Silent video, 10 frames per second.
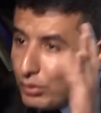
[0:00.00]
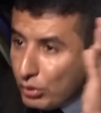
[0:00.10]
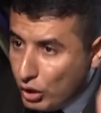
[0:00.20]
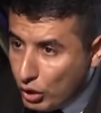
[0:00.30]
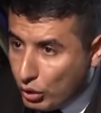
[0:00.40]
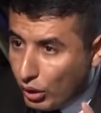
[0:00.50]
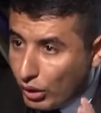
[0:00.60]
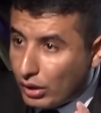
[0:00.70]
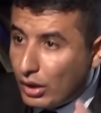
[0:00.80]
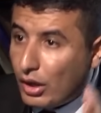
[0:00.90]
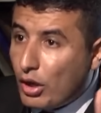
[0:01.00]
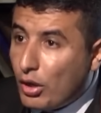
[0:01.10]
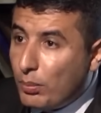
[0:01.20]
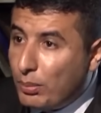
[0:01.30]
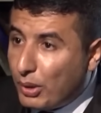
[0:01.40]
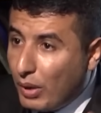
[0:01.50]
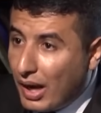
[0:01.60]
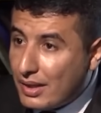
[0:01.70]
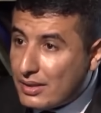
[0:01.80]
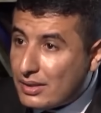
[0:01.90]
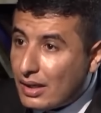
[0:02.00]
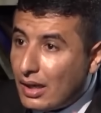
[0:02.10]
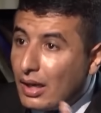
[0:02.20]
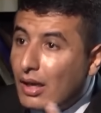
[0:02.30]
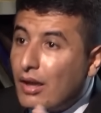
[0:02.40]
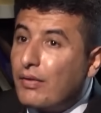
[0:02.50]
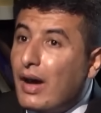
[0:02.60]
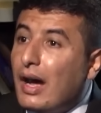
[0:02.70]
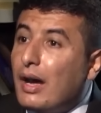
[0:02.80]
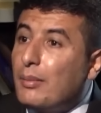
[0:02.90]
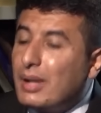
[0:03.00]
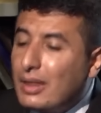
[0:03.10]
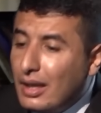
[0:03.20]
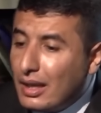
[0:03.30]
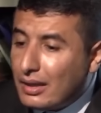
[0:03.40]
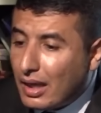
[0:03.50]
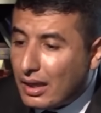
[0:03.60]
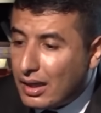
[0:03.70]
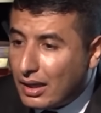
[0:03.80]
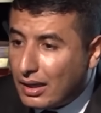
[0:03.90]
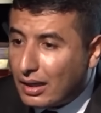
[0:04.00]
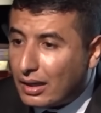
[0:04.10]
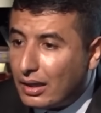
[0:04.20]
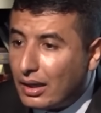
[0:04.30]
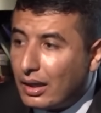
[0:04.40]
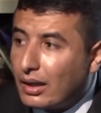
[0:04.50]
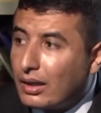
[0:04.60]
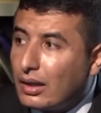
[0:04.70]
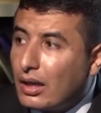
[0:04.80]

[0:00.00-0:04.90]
ديكور برواز فمثلا اتذكر آه،